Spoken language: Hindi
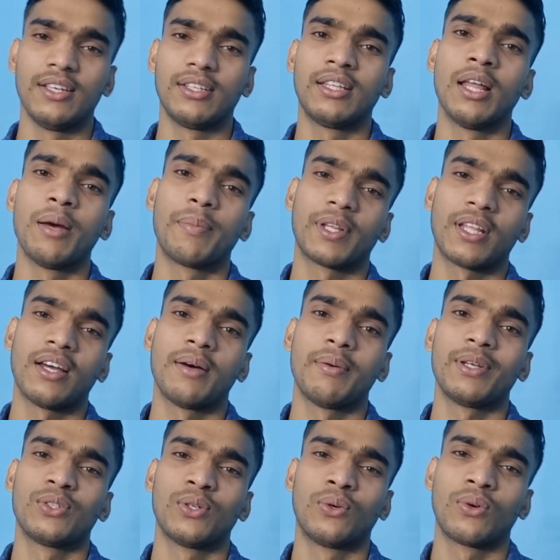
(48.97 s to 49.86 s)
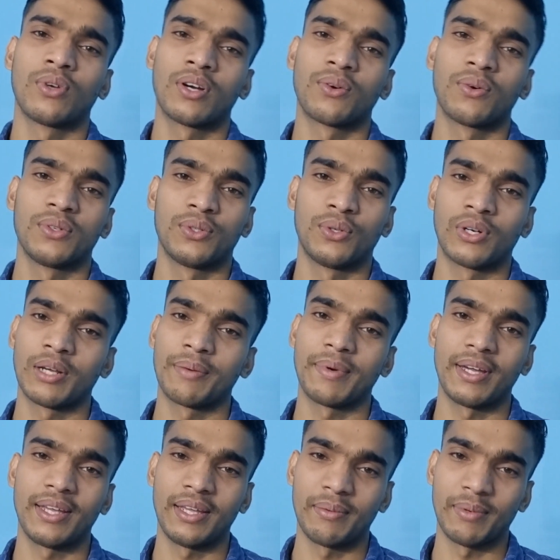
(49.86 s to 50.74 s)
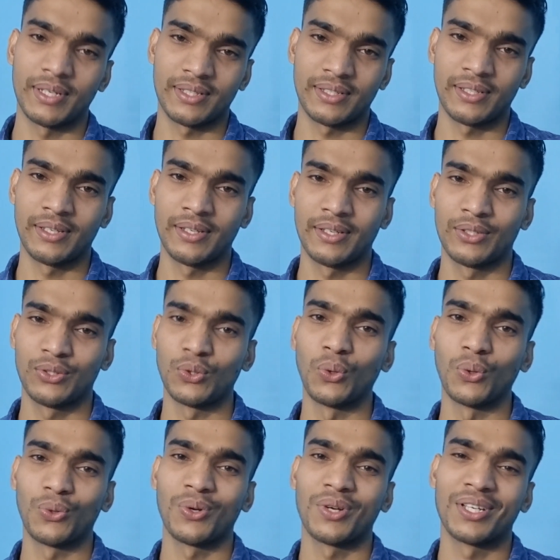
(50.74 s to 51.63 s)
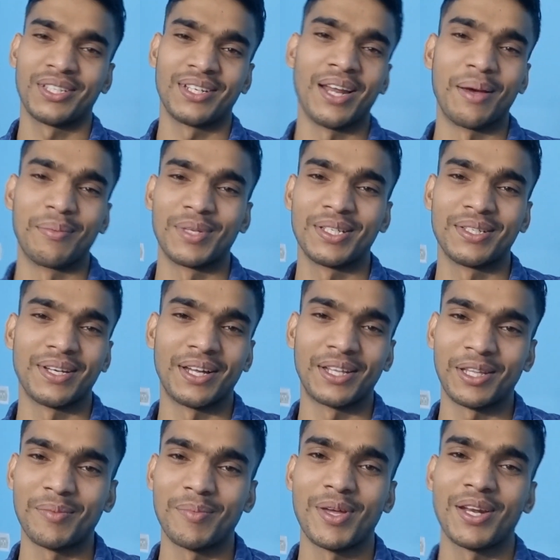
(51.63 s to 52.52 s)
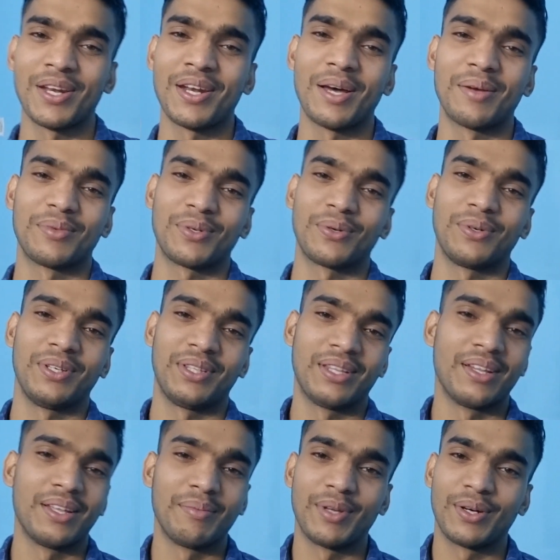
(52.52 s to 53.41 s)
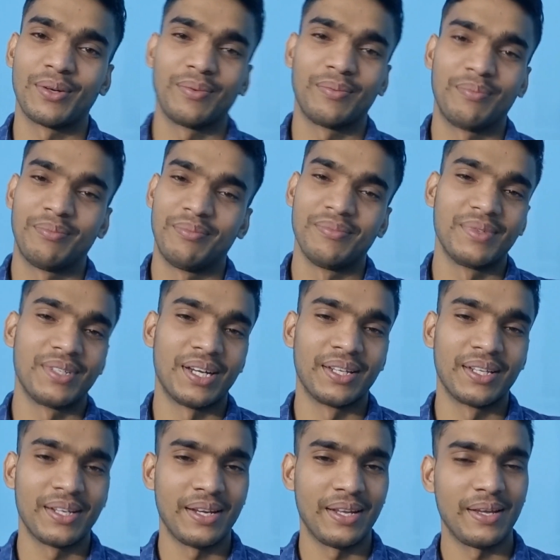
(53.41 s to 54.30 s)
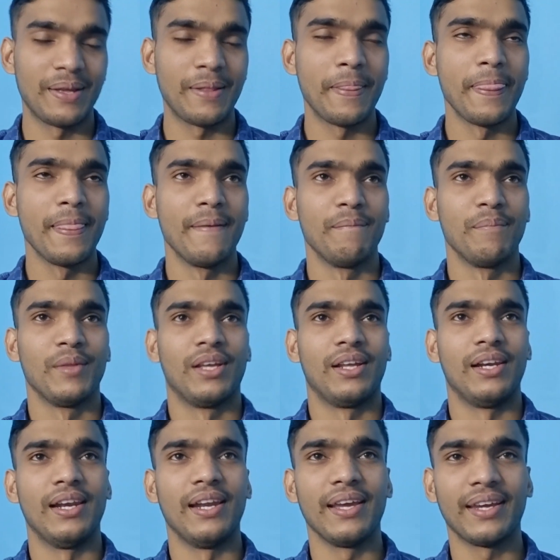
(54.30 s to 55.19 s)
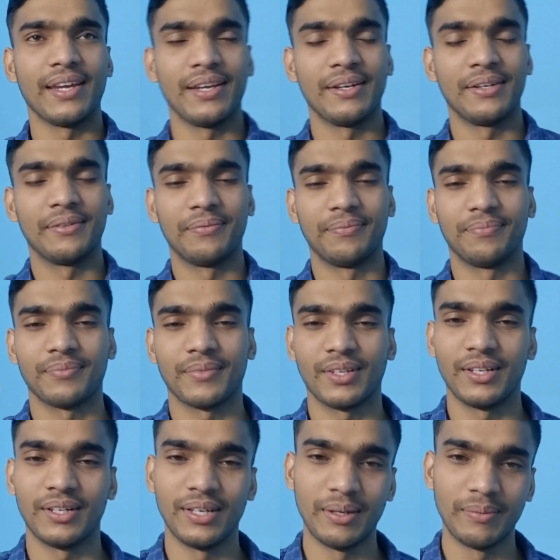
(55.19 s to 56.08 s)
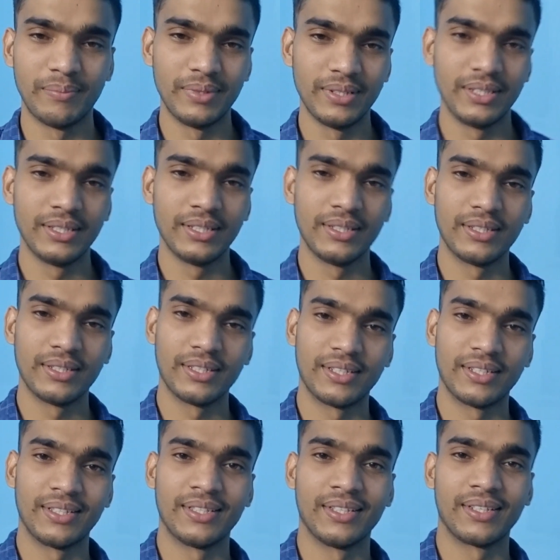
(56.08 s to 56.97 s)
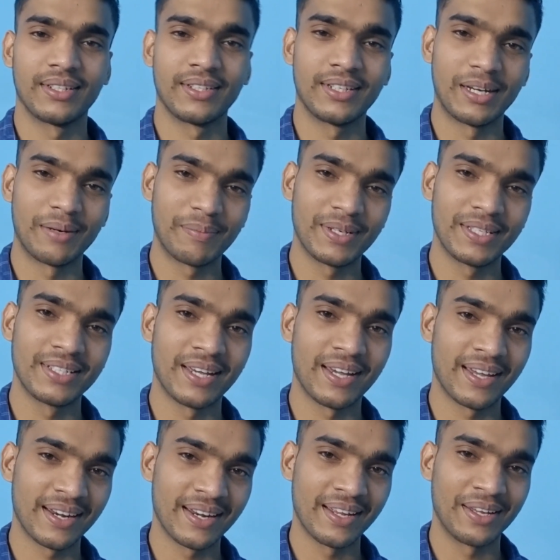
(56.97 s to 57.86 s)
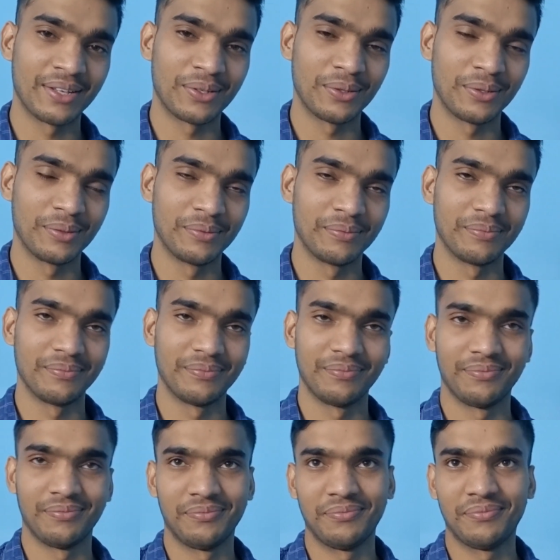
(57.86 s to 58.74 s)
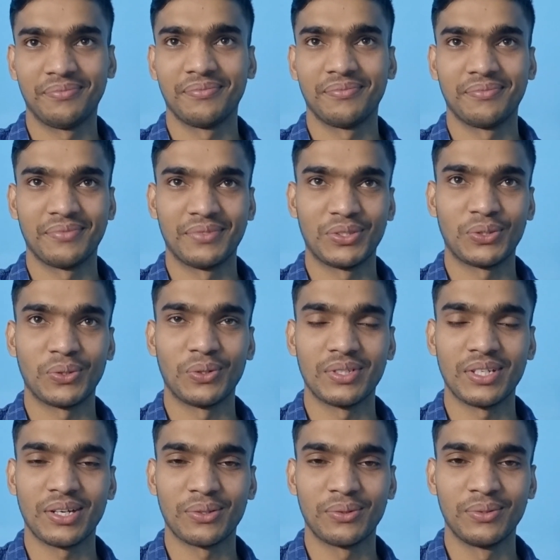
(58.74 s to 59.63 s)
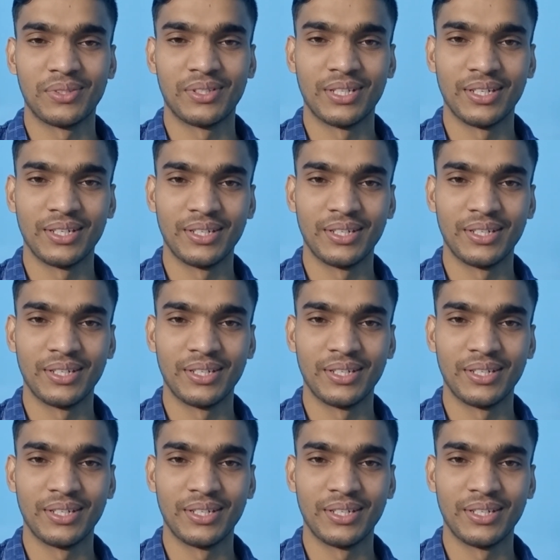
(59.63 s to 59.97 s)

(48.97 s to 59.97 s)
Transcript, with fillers: इतना पता है छोटू का कोई छोटा भाई बस छोटू के इस नाम से जानते मेरे नाम से कोई इतना मेरे को जानते नहीं लेकिन अब घर पे जा रहे हैं तो सोचा कुछ